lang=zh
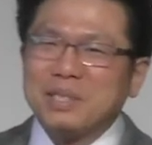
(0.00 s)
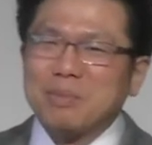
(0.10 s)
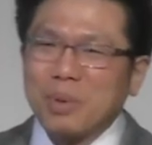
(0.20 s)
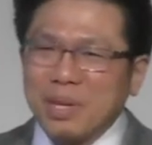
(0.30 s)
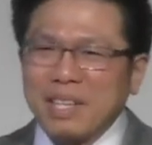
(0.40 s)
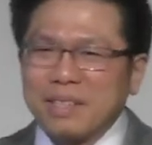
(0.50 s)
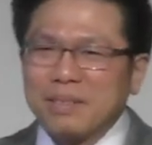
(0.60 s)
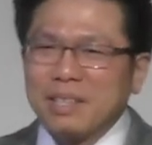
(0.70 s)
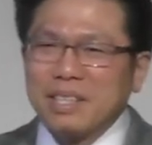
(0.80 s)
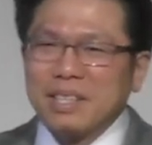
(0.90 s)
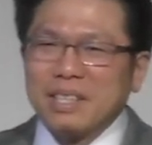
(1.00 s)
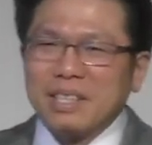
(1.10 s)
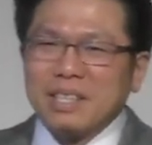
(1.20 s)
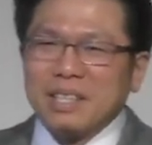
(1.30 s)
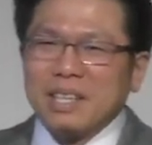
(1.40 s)
来聆听我
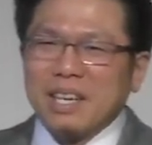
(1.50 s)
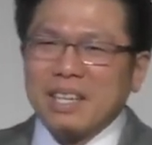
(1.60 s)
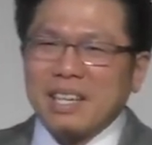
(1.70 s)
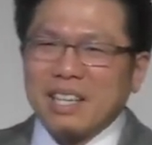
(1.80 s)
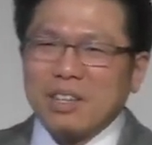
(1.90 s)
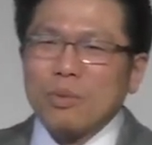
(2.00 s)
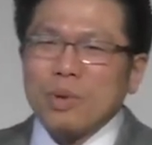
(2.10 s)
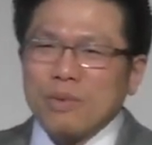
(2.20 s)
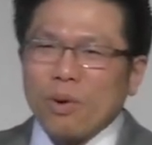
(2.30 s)
们的信息。